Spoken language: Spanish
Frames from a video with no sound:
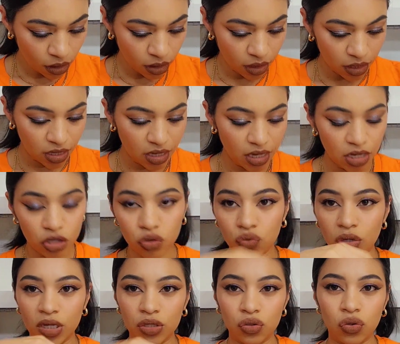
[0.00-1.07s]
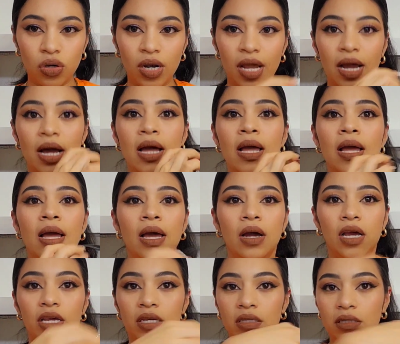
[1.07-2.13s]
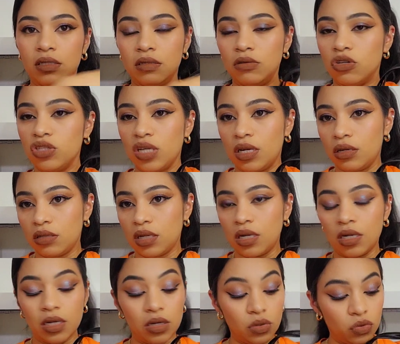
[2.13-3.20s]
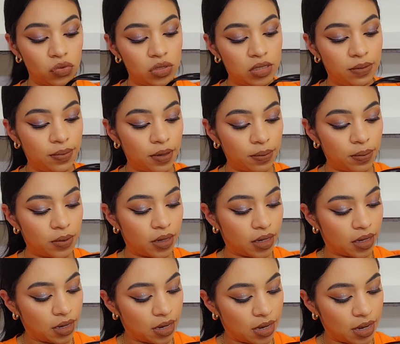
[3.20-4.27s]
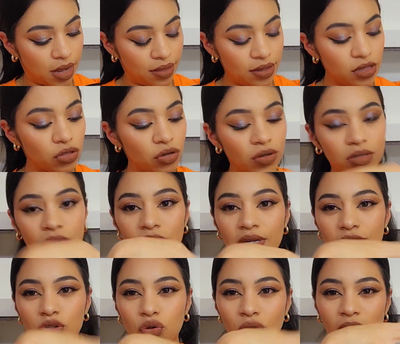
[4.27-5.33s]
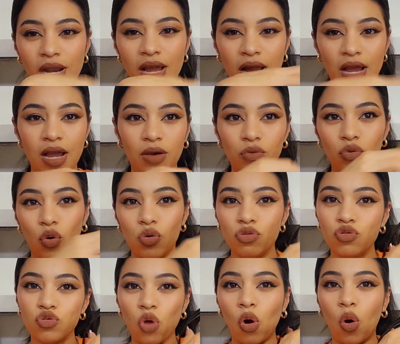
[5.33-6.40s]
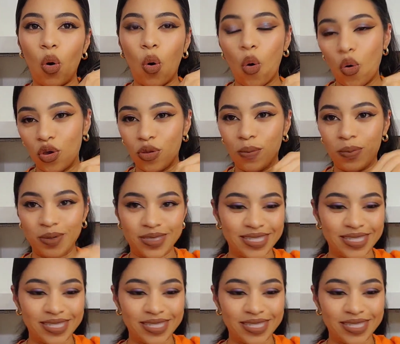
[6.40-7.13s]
Y es una sola, o sea, no tiene ningún zipper por acá adentro. Es una sola, un, solo hoyo, pues.